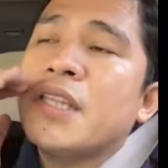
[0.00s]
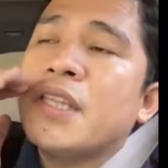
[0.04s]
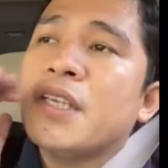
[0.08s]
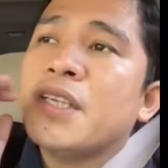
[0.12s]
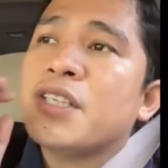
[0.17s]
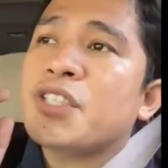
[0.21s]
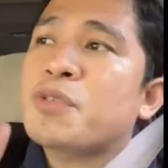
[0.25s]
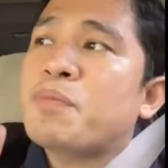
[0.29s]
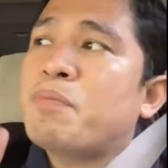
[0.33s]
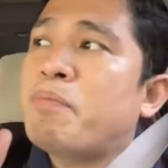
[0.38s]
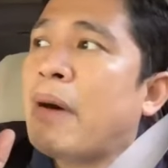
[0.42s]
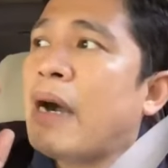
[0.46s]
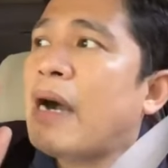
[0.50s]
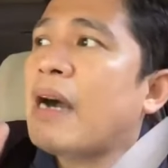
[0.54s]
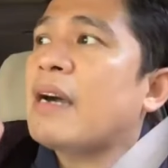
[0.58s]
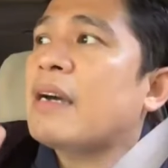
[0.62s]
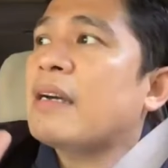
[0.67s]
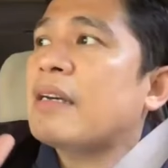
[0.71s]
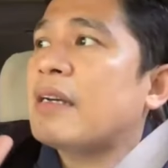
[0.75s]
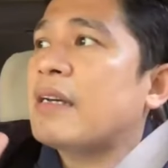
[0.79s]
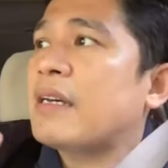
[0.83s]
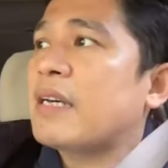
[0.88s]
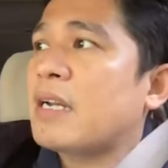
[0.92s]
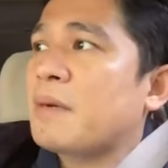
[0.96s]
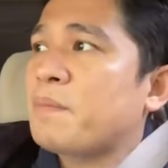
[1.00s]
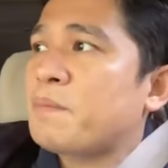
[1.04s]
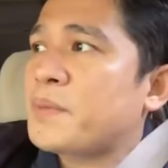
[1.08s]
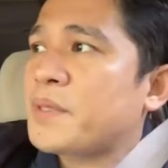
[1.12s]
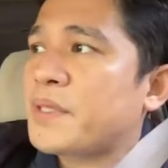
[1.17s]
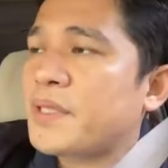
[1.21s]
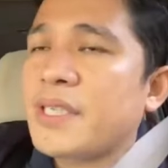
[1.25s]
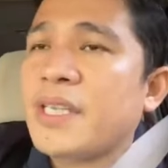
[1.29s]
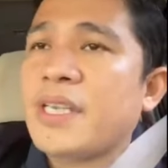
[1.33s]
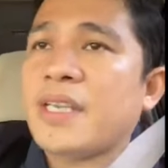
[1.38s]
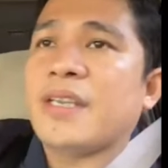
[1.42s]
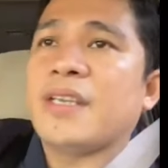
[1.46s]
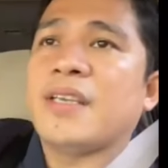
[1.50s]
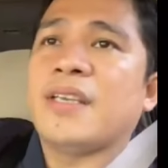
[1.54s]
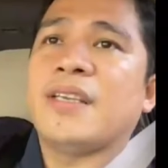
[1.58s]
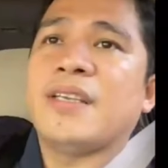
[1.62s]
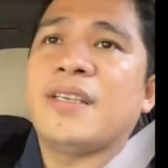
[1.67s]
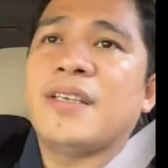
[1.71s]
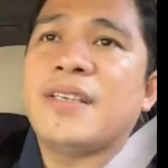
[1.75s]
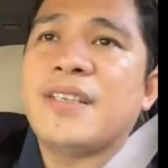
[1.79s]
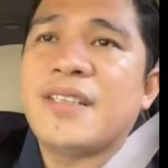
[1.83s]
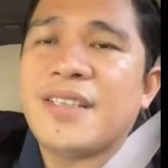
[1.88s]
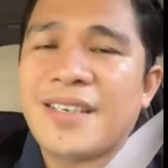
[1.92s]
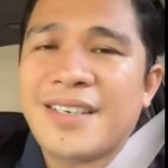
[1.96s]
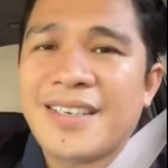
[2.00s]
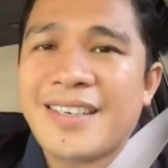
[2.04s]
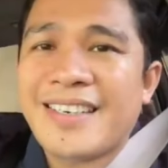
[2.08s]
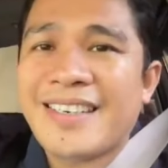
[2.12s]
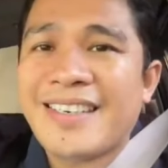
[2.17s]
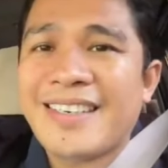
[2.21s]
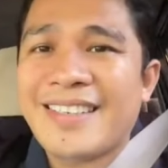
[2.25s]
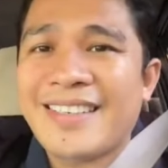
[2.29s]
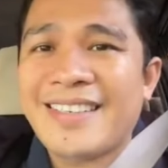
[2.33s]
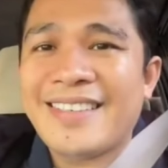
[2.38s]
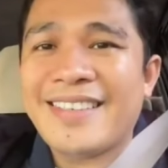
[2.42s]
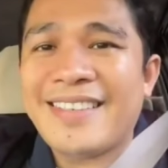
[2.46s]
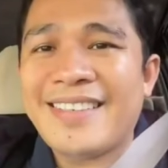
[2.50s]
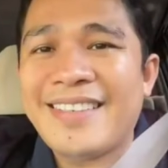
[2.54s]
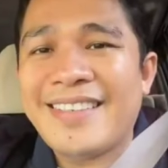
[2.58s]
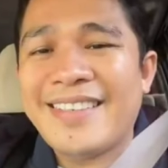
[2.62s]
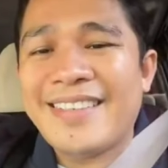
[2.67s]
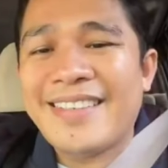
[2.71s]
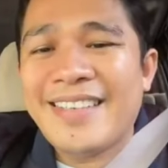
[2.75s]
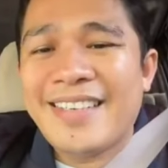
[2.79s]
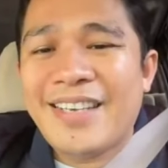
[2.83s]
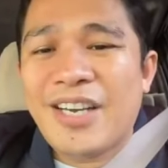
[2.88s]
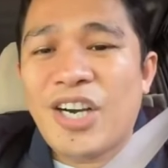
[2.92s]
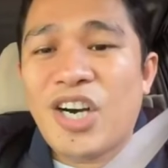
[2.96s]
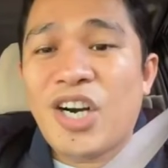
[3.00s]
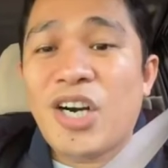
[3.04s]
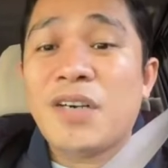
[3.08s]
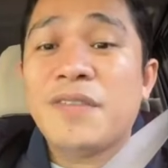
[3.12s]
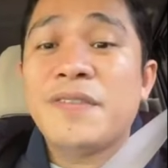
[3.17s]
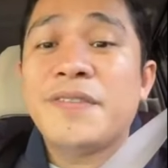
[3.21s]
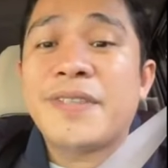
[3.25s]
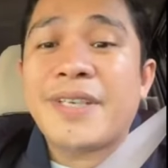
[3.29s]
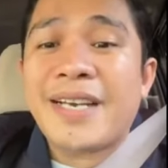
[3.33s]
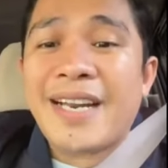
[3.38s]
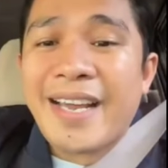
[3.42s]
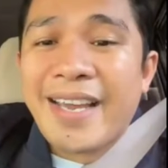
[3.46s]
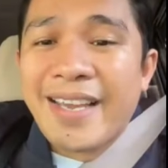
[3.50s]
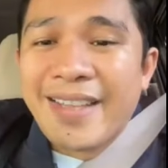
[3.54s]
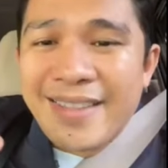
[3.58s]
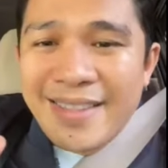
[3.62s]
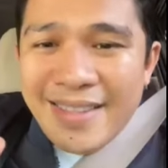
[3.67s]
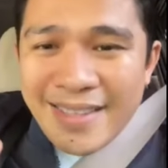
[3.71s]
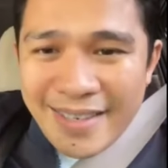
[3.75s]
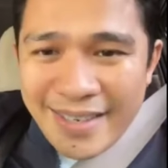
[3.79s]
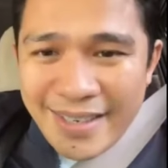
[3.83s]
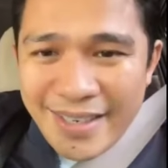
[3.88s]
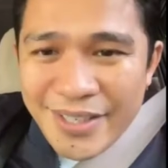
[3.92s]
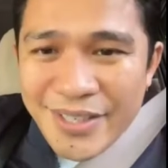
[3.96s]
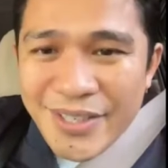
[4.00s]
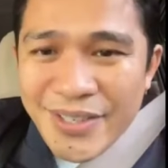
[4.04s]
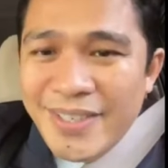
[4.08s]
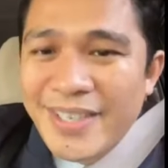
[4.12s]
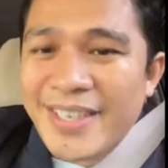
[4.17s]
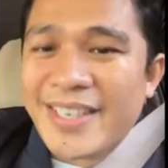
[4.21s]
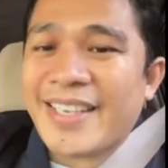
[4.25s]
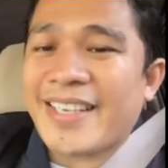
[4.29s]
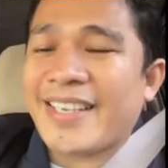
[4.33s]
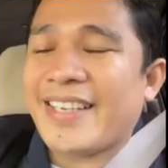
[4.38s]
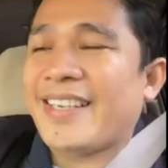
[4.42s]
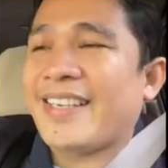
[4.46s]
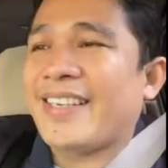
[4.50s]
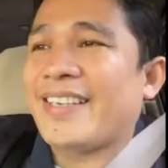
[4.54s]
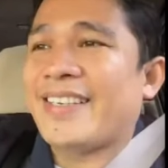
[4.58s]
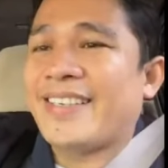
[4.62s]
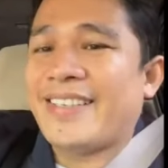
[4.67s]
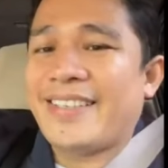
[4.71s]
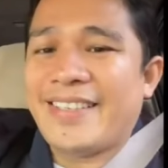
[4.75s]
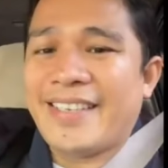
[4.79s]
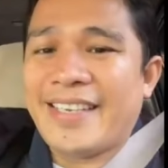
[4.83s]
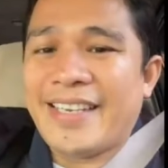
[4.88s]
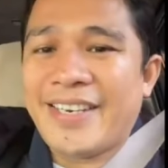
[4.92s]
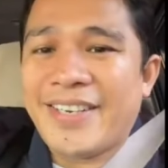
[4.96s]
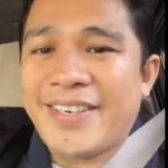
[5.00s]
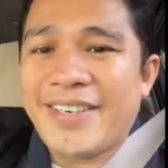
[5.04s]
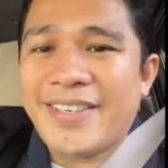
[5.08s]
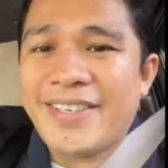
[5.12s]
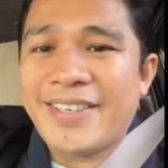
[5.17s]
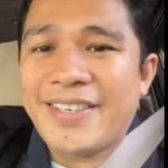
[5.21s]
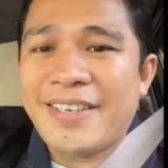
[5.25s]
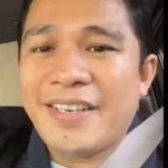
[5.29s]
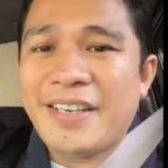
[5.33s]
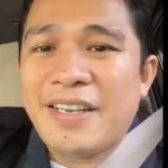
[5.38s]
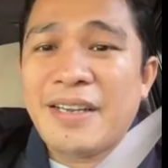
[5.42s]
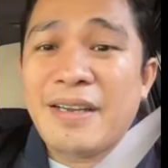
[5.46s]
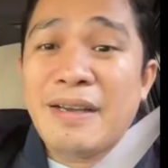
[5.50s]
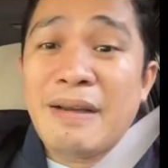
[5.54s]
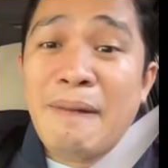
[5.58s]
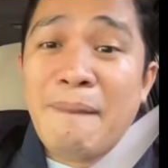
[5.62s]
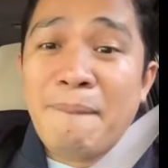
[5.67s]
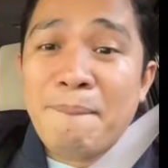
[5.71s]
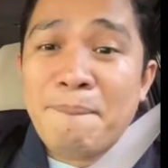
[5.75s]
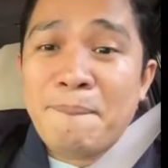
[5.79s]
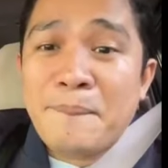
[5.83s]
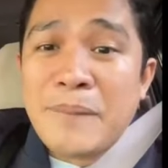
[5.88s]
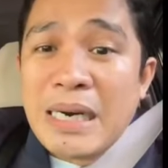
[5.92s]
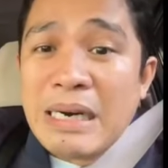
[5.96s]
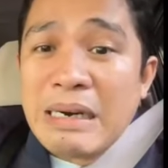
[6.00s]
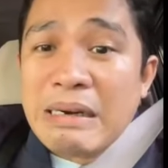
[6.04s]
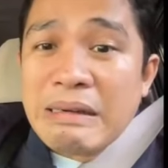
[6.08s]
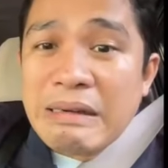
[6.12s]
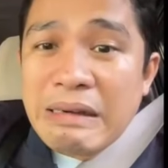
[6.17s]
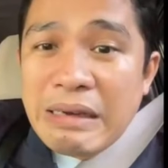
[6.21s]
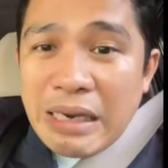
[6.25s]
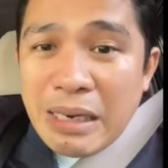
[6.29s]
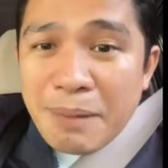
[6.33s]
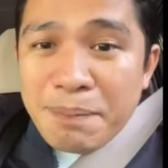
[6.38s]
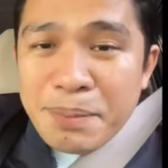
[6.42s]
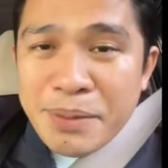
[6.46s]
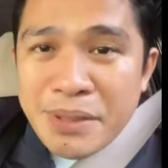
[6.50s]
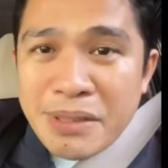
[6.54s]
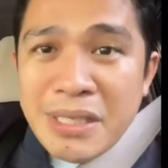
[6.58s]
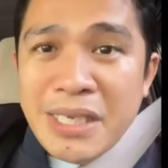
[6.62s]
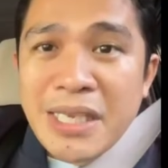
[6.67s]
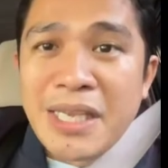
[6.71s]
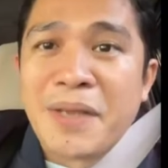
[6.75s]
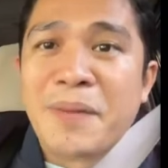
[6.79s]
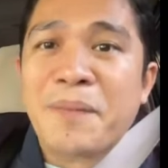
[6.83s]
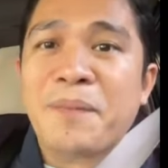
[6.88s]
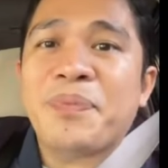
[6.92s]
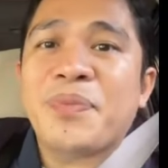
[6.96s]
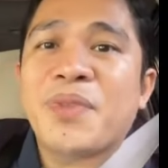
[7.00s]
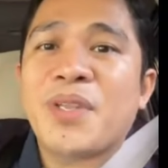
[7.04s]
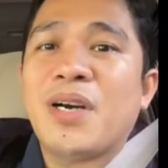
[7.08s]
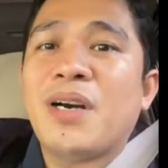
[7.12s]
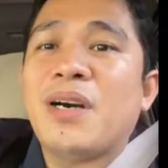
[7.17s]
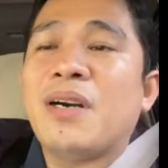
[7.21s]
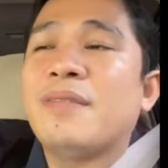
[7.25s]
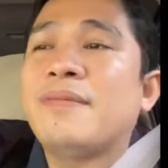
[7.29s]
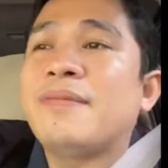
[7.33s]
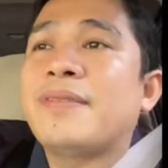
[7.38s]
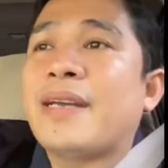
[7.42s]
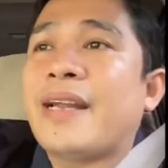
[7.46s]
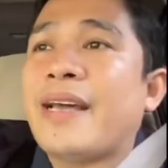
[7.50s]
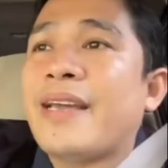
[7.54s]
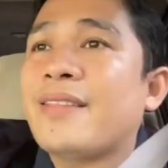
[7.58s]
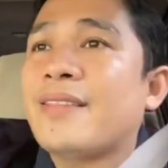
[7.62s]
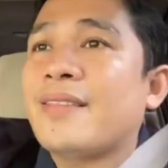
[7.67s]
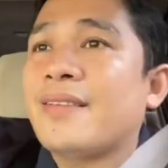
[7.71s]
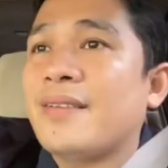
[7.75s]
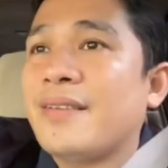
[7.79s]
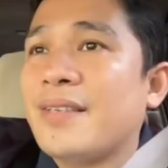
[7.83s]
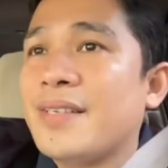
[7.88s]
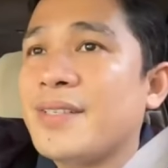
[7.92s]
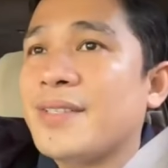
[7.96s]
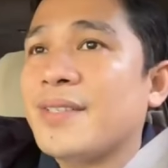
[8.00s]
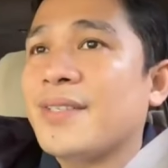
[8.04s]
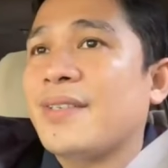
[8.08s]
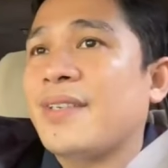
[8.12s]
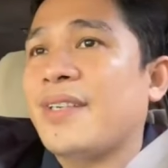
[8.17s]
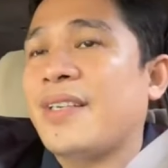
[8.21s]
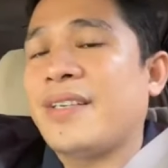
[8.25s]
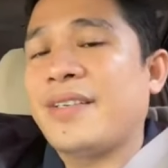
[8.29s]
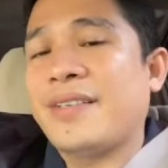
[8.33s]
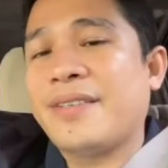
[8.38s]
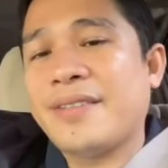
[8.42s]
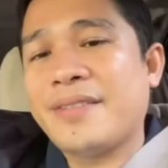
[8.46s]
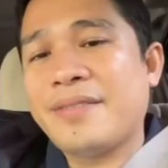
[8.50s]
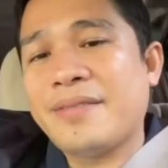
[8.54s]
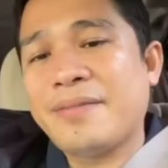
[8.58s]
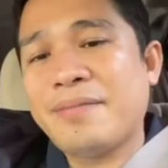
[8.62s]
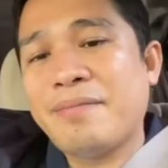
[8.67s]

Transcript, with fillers: It is bankruptcy uh, of right reasoning. Ano? Bankruptcy of right reasoning.